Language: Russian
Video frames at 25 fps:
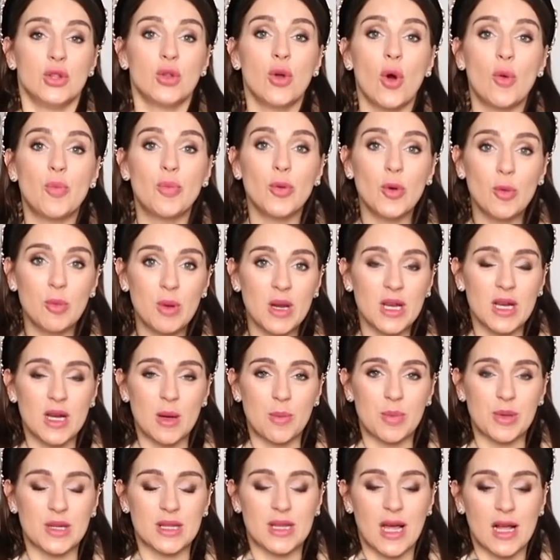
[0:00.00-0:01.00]
Но публика
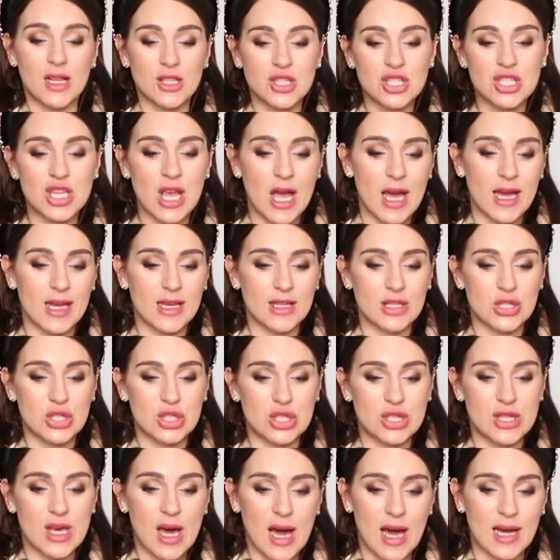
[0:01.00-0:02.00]
продолжает
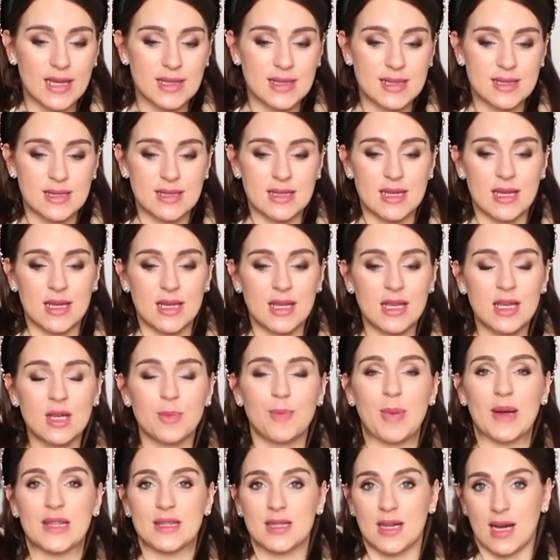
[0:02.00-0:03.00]
ждать э, их
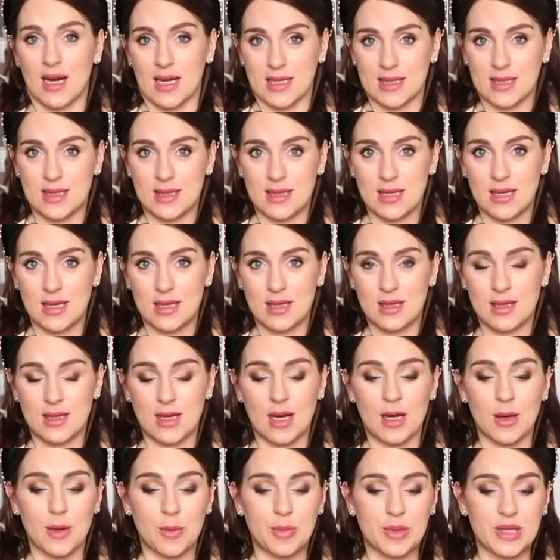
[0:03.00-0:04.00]
подкаст, а,